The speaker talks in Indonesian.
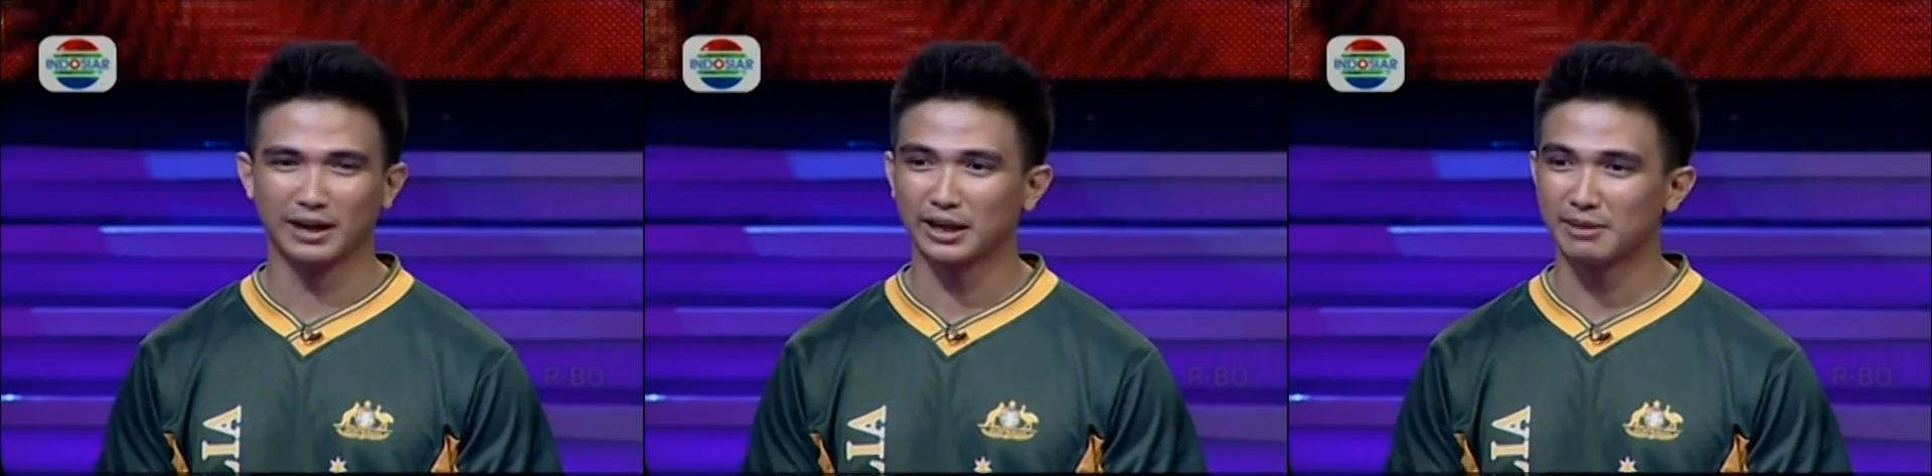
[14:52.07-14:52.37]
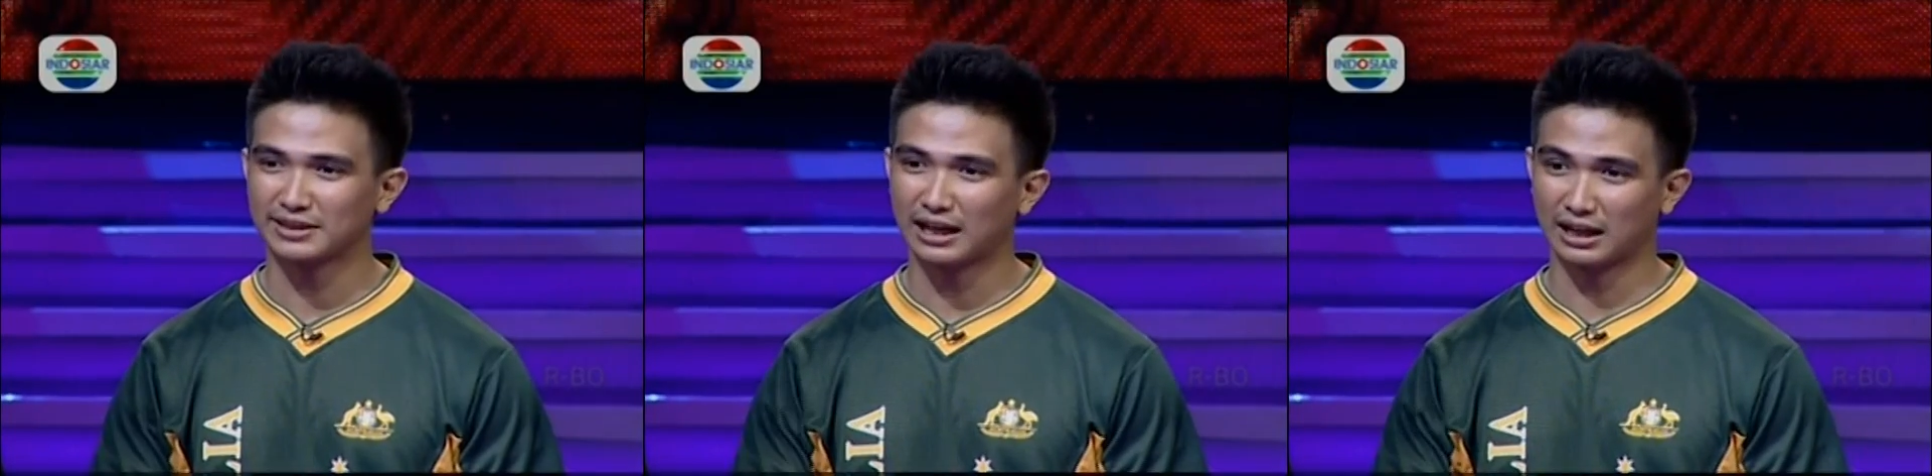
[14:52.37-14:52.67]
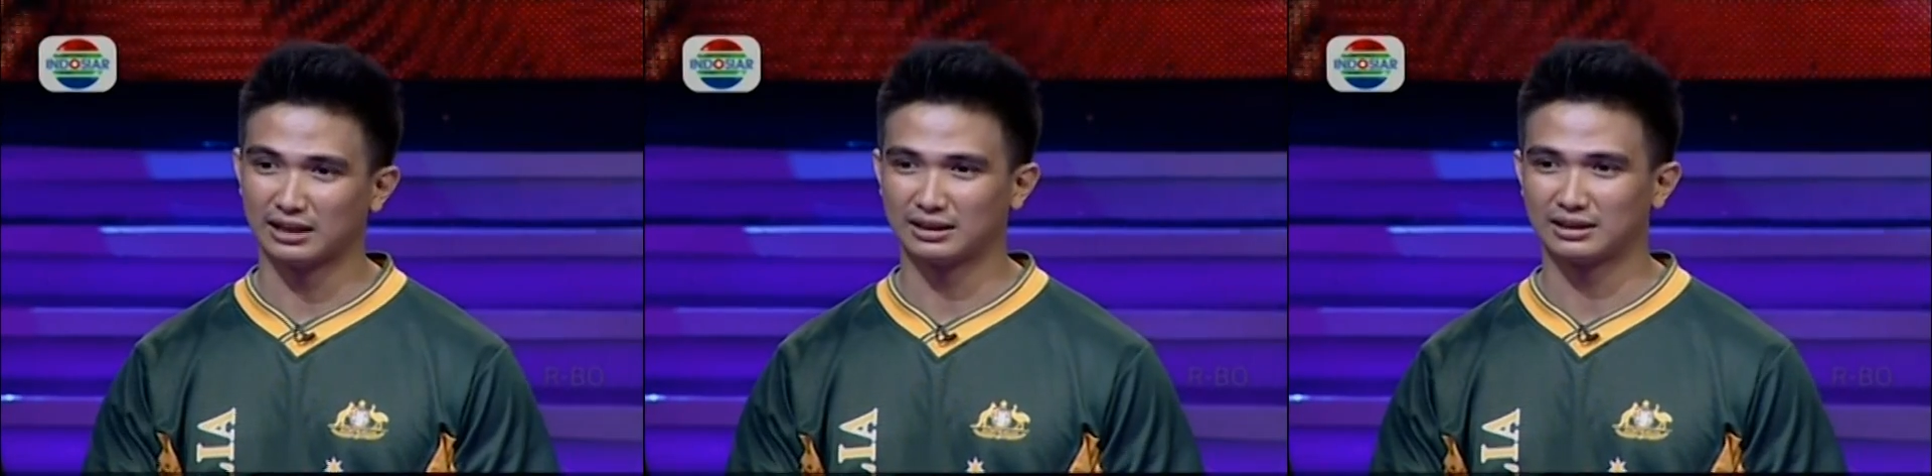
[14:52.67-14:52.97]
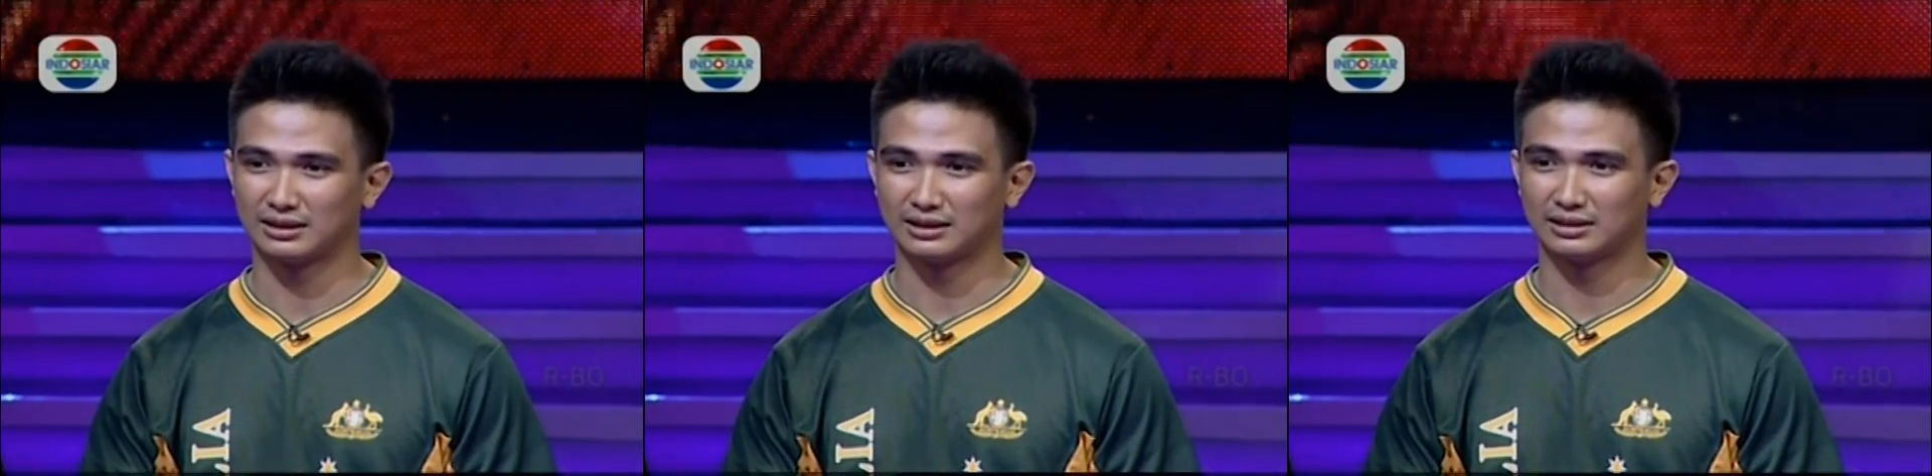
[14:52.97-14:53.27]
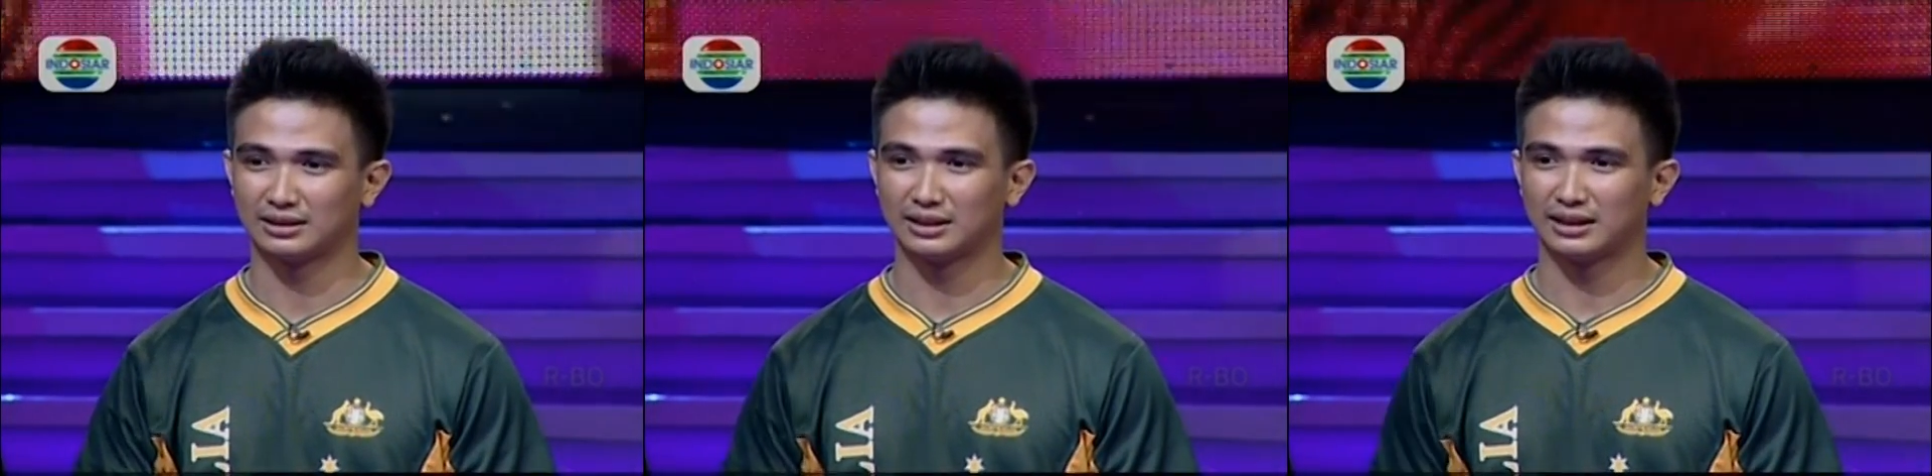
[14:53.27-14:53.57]
berbagai masalah.
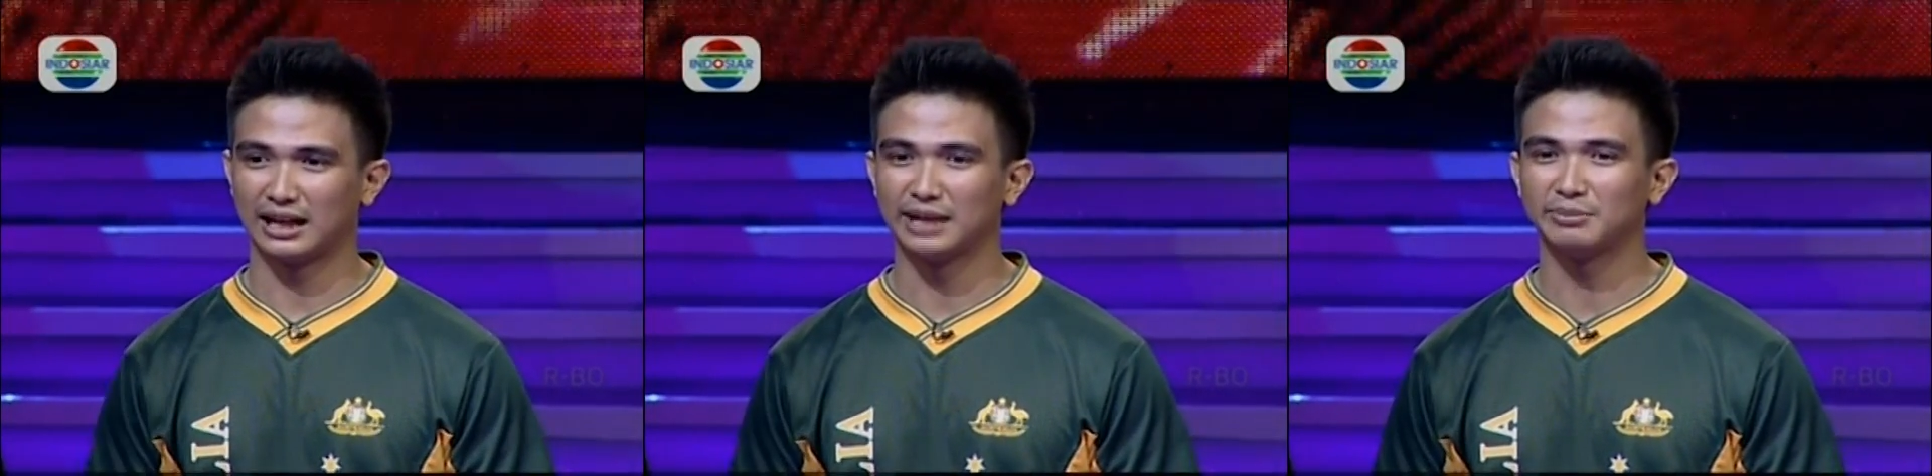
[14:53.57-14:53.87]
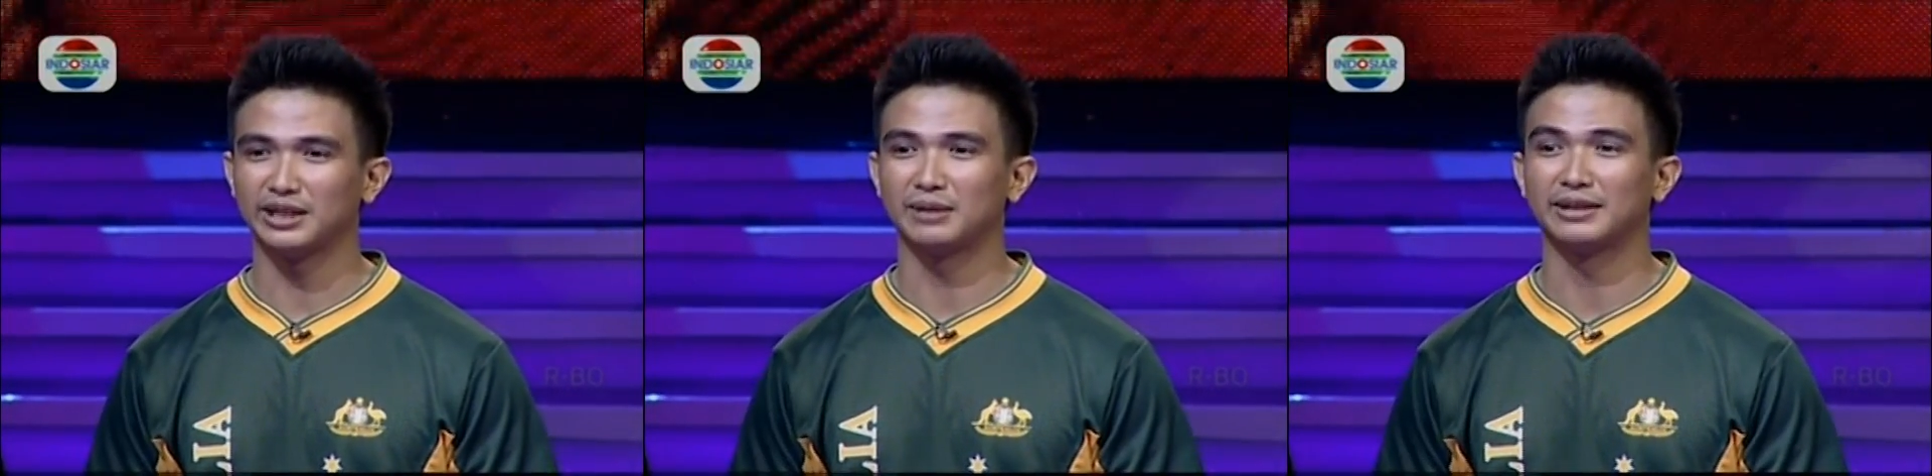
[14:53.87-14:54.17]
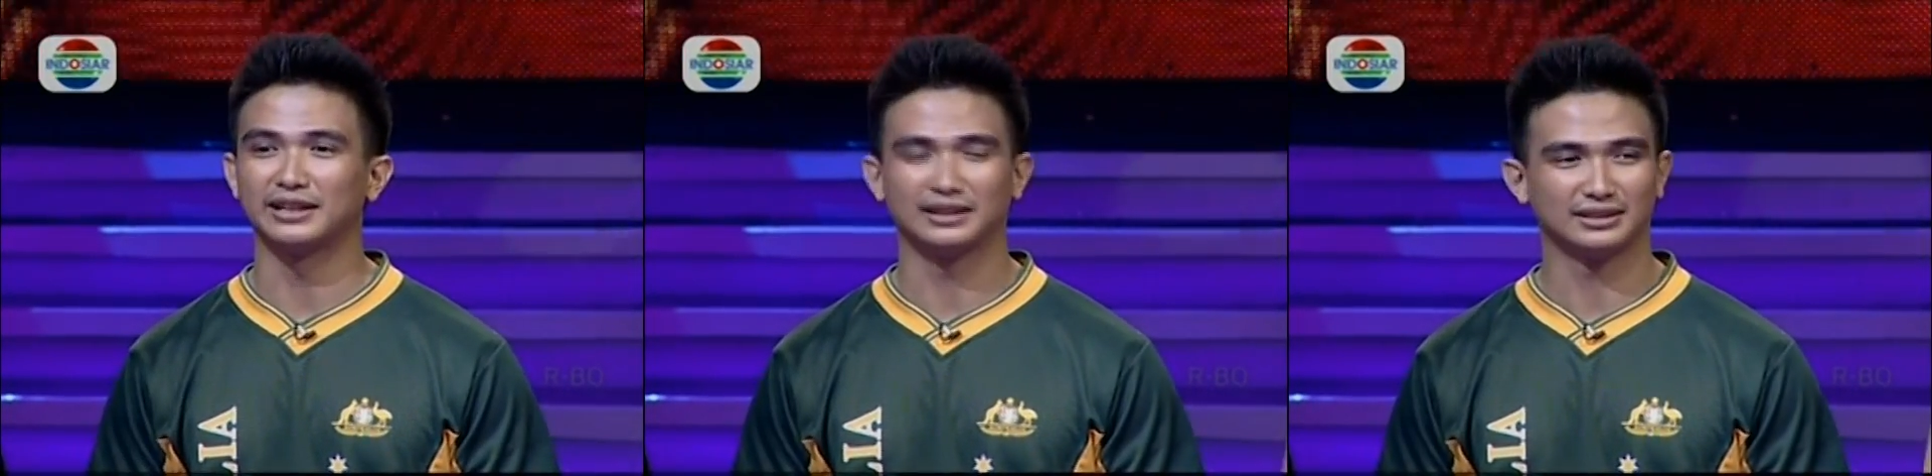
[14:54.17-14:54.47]
Kalian pilih yang